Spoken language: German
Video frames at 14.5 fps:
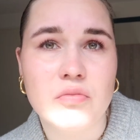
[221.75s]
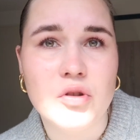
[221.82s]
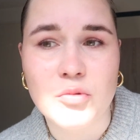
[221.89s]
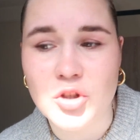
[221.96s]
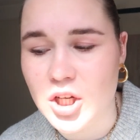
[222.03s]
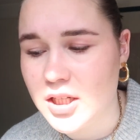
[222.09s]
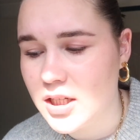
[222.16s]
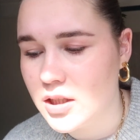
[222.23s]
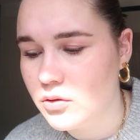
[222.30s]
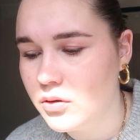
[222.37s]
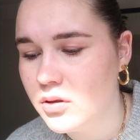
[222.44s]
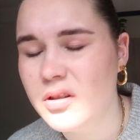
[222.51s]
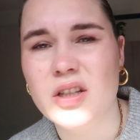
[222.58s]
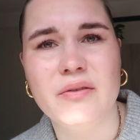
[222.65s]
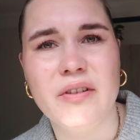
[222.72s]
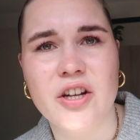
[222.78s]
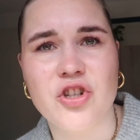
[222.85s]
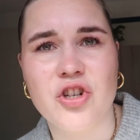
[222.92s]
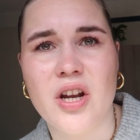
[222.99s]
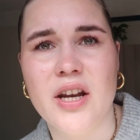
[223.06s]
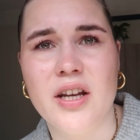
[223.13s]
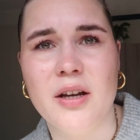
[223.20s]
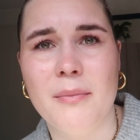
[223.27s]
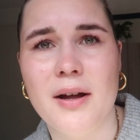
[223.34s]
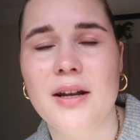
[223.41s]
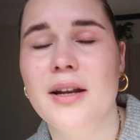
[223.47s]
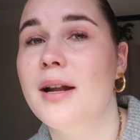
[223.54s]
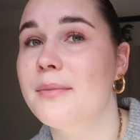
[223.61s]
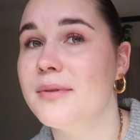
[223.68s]
zum Stadt erkunden. Ich war ja schon einige
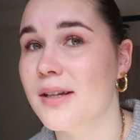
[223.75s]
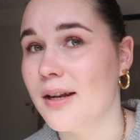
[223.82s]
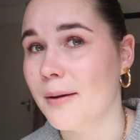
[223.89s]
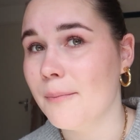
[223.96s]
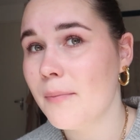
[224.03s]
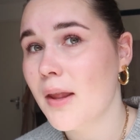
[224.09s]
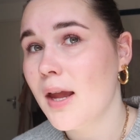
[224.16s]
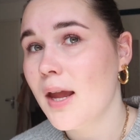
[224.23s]
Male in Amsterdam.